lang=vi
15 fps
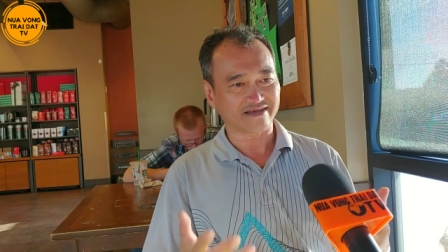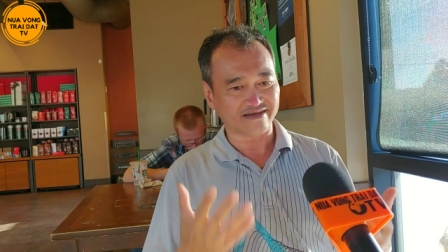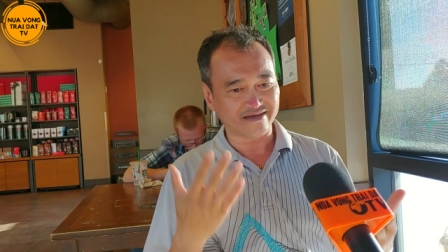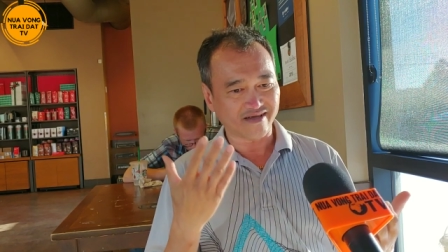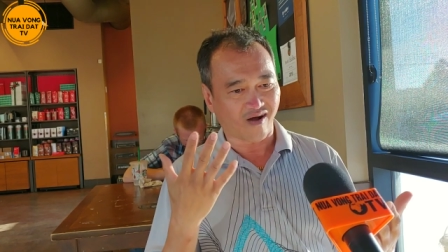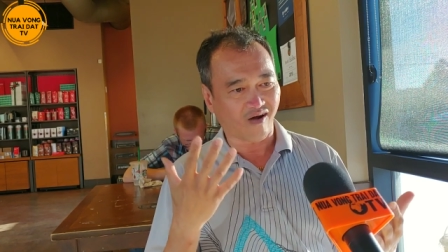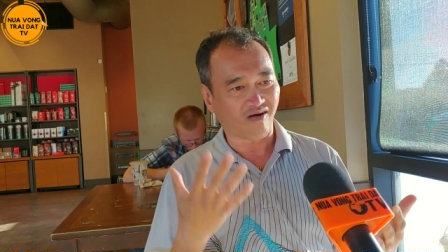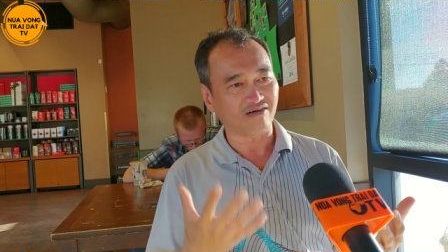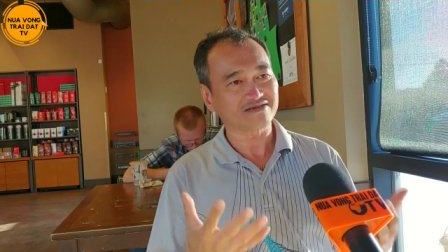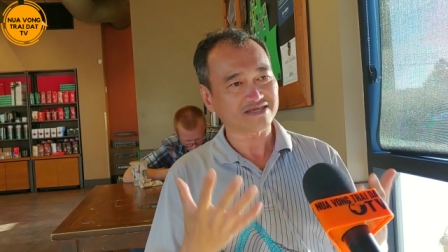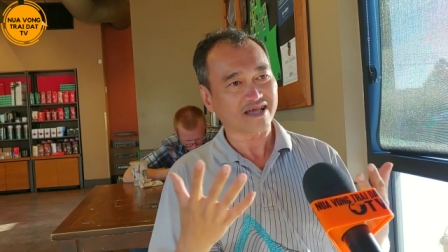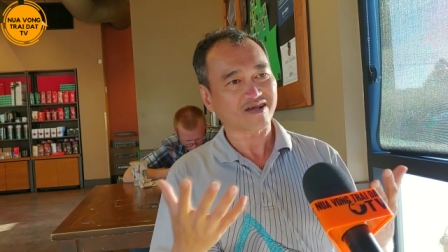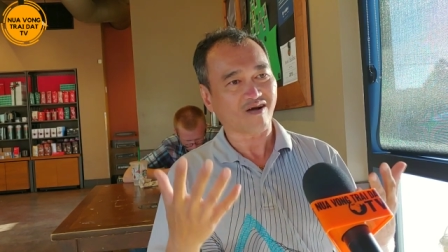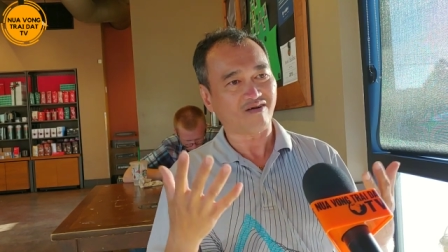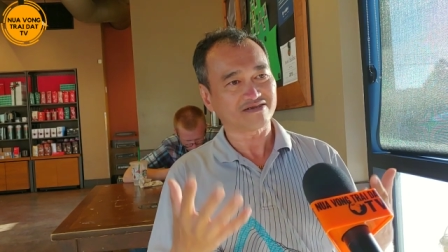thì họ
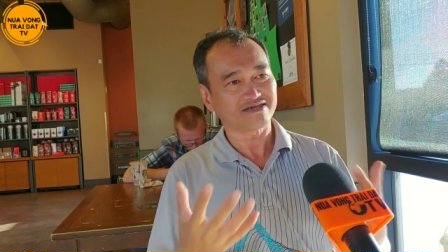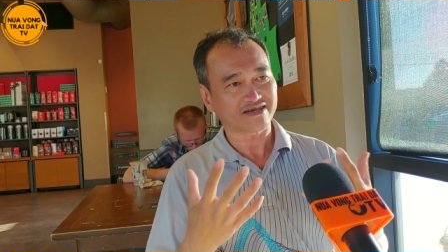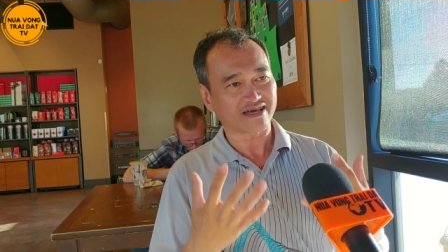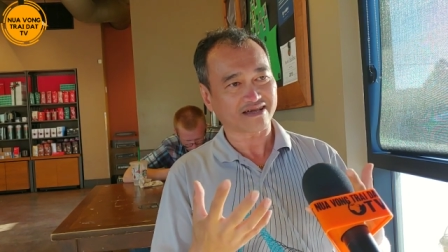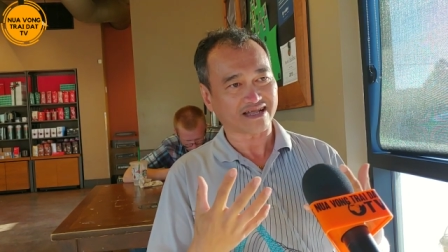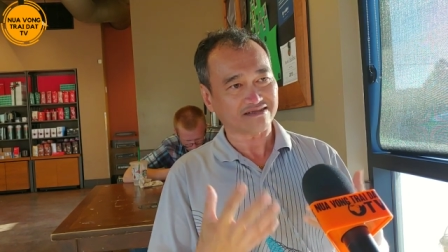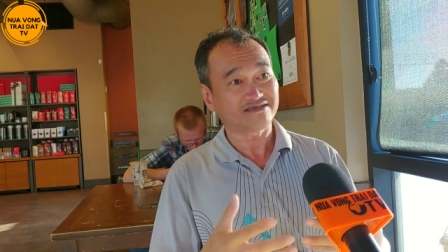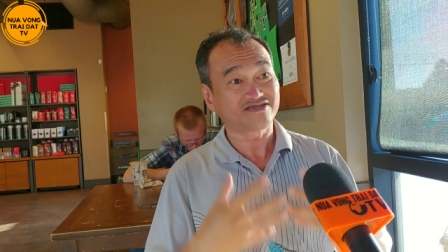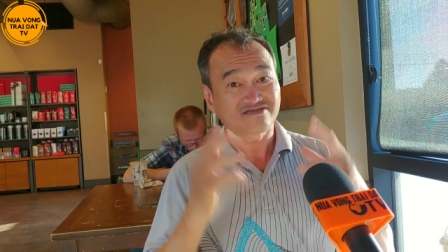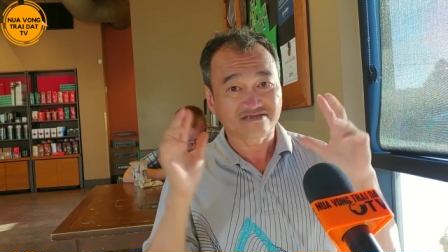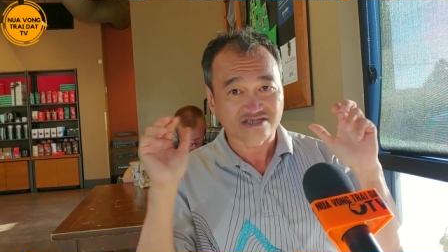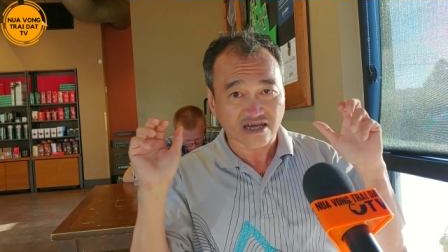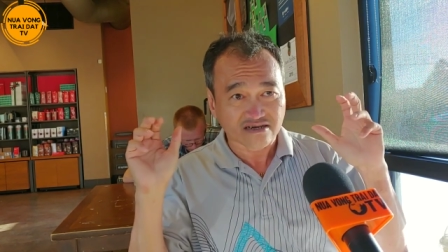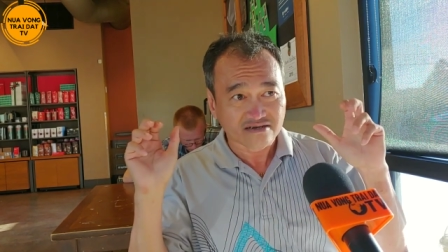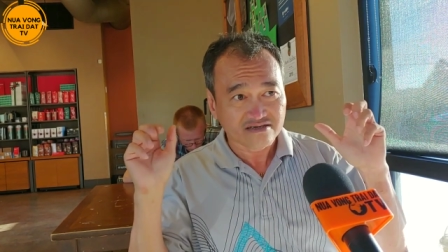sẽ có những cái cách
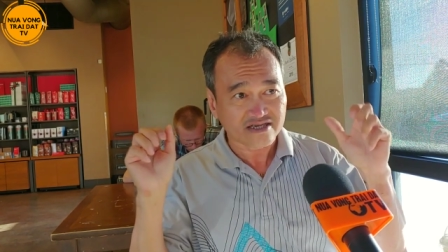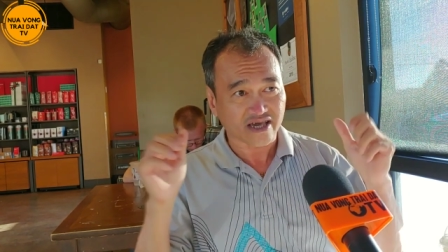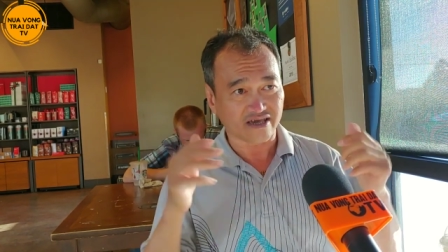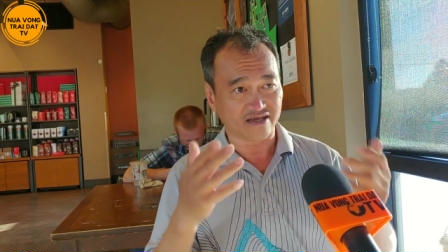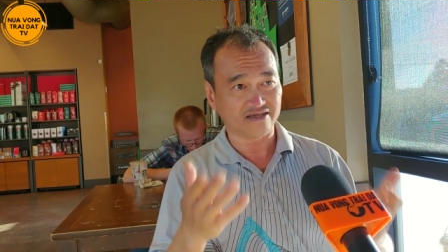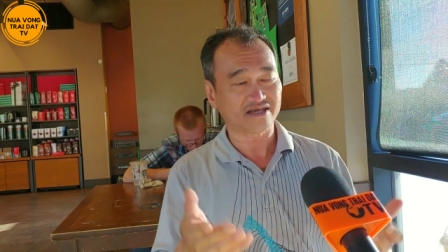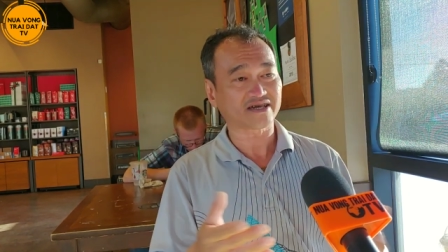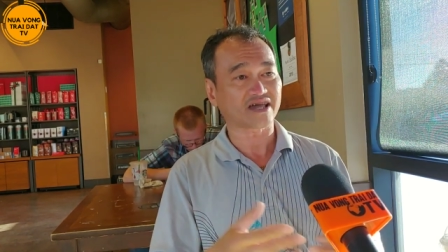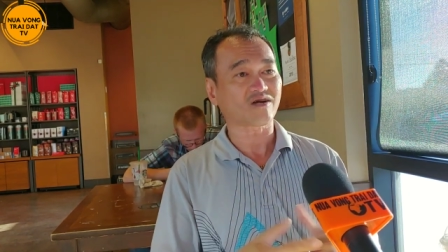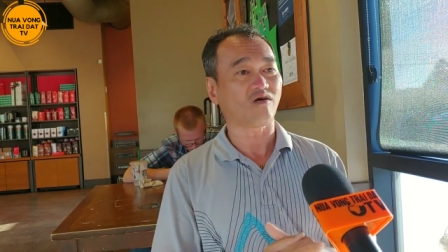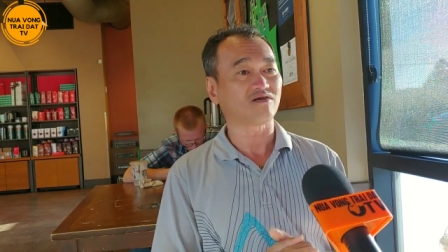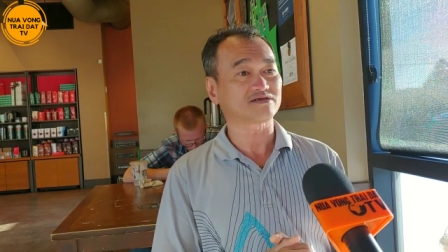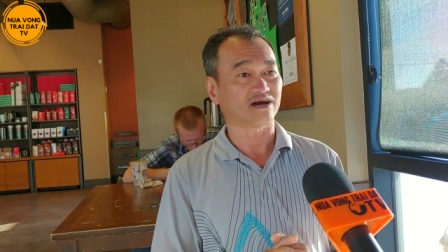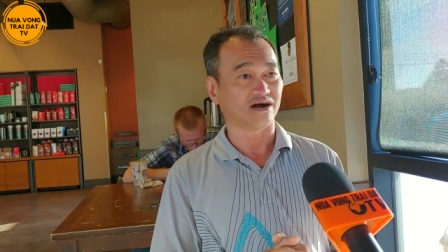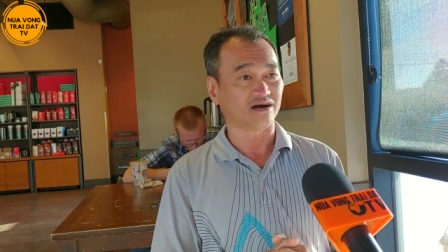trừng trị những cái
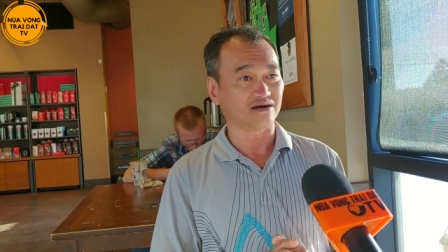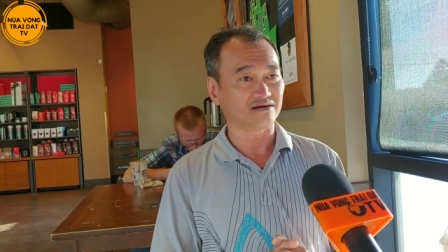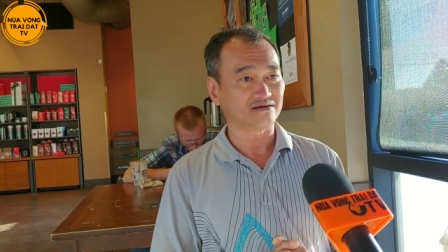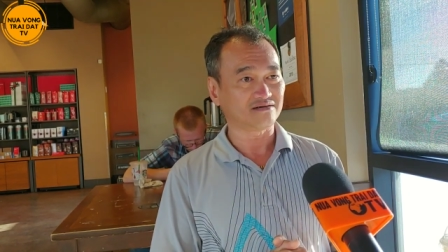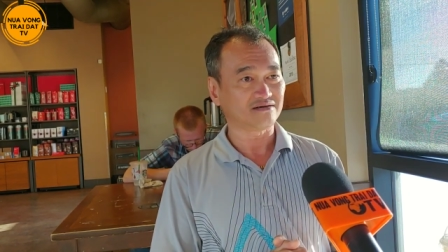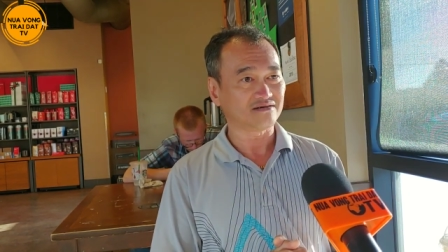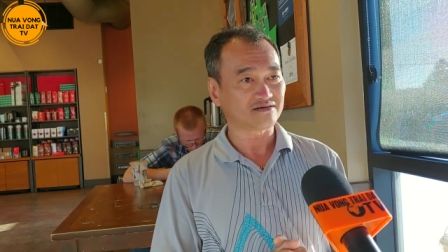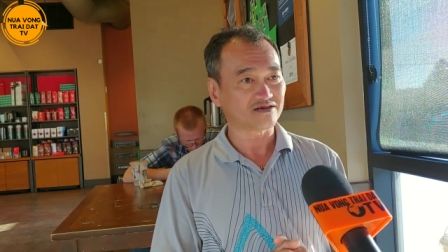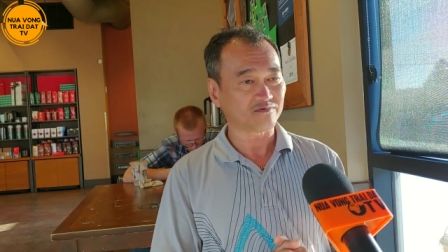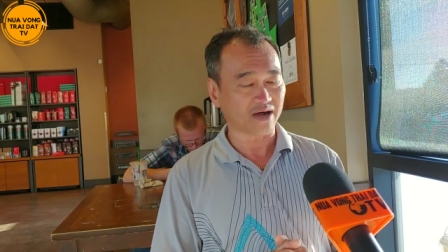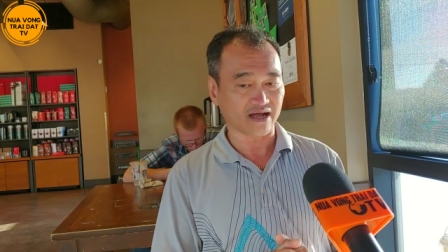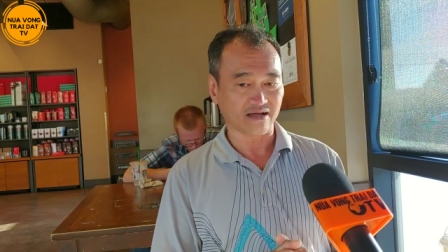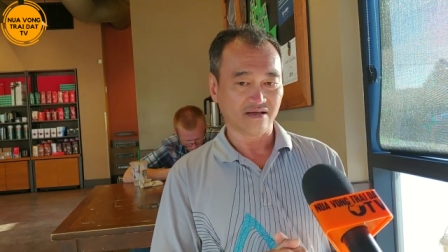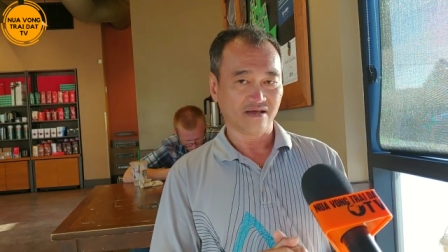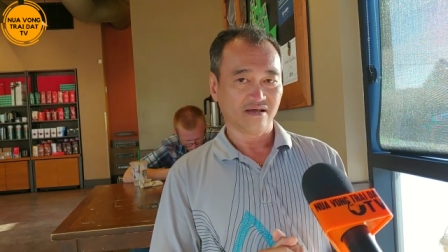con nợ, đúng không
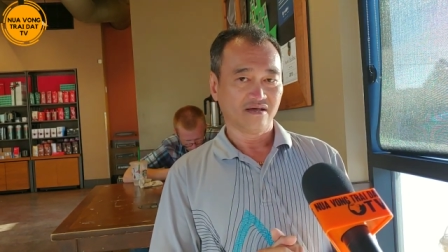ạ?